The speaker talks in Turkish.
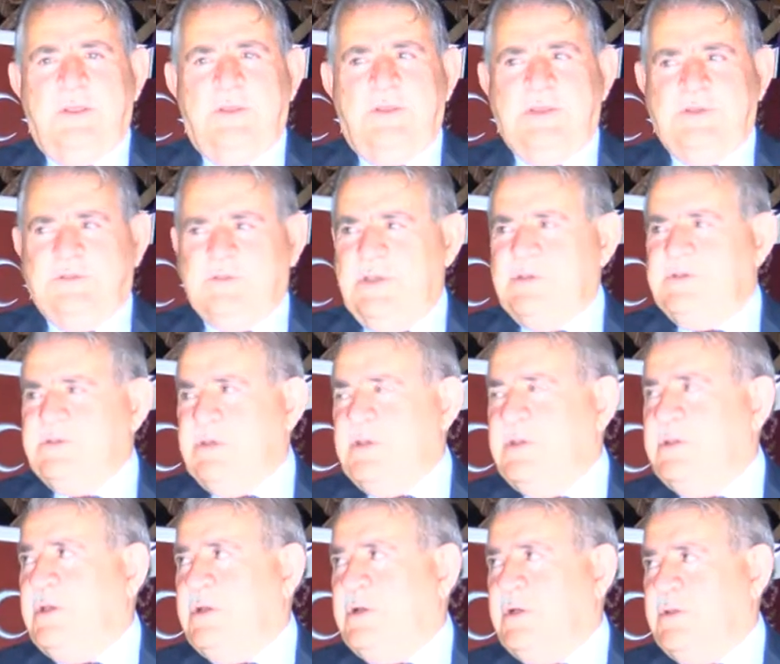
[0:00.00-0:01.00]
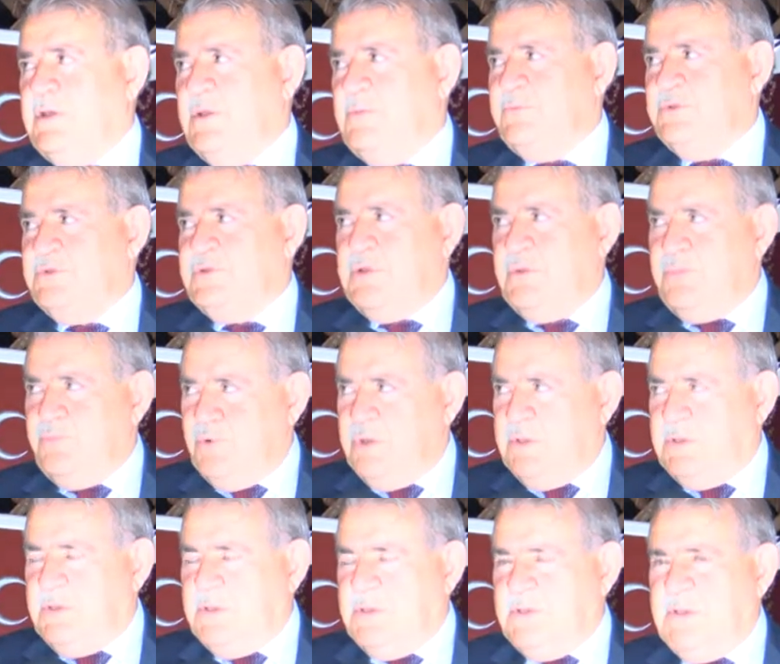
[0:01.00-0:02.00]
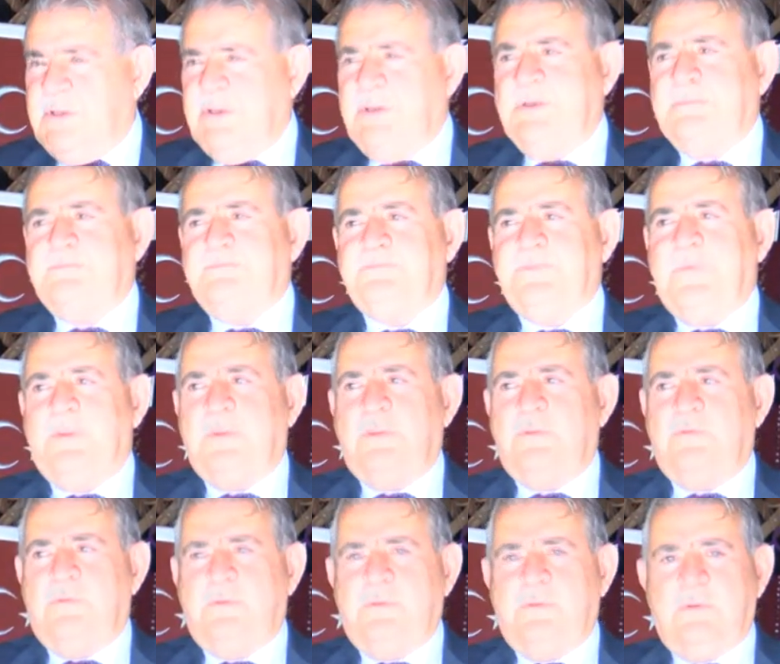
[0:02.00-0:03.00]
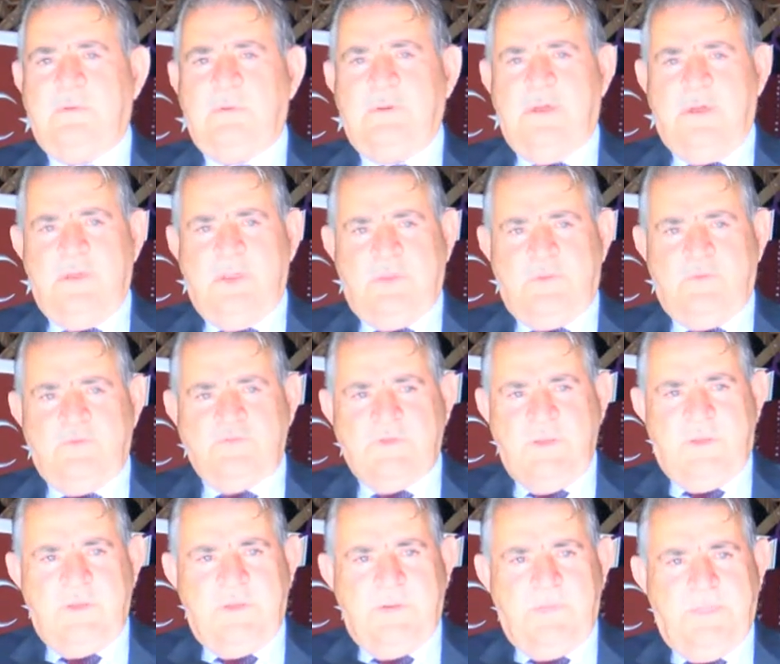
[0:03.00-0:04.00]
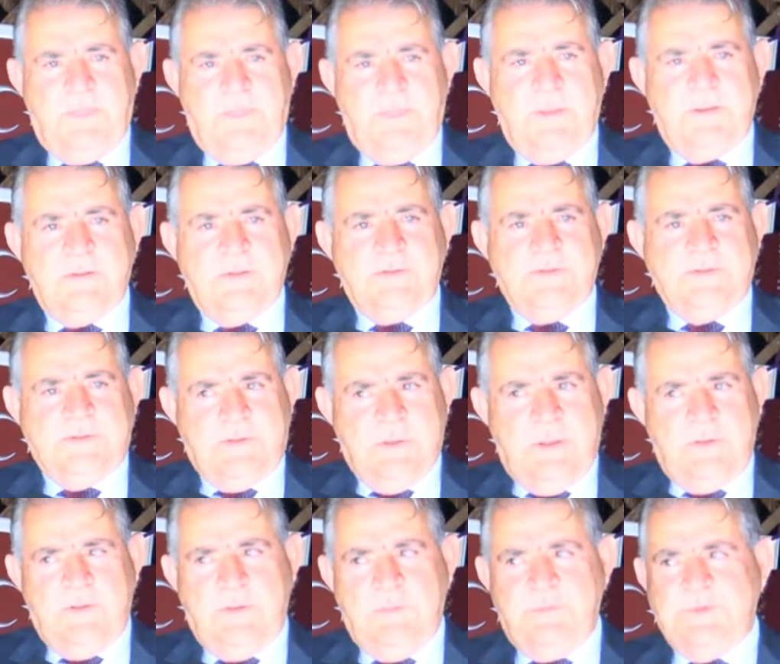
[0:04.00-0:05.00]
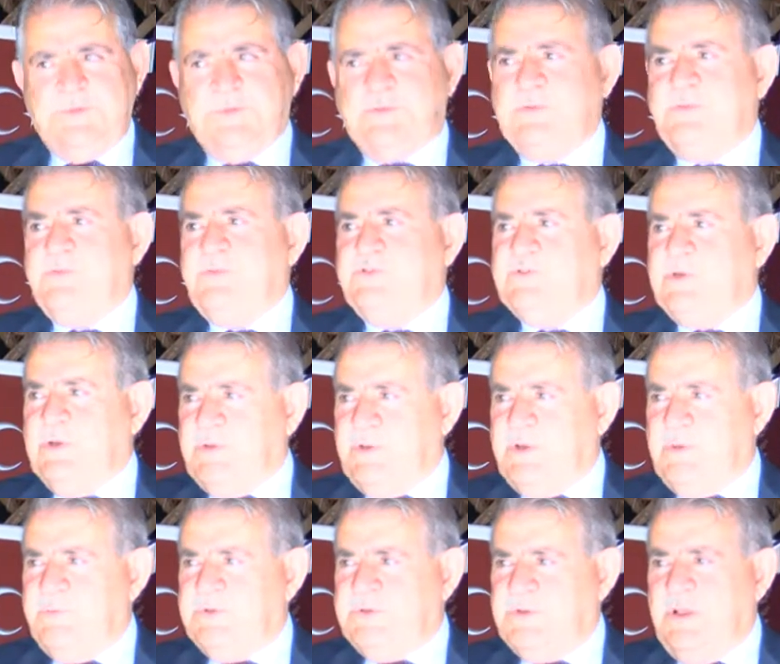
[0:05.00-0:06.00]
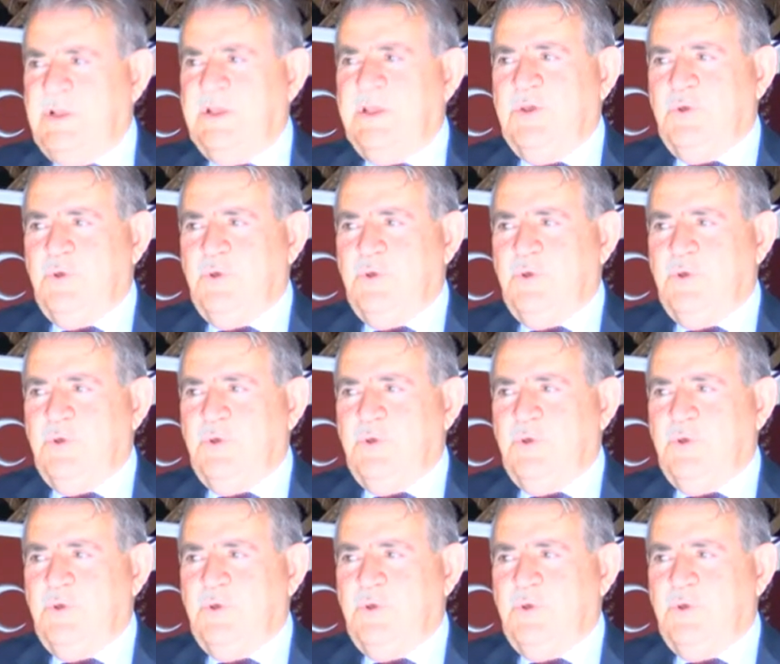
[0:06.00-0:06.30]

Geçen sene de katılmıştık bu etkinliğe. Gayet güzel standımız, çadırımız ilgi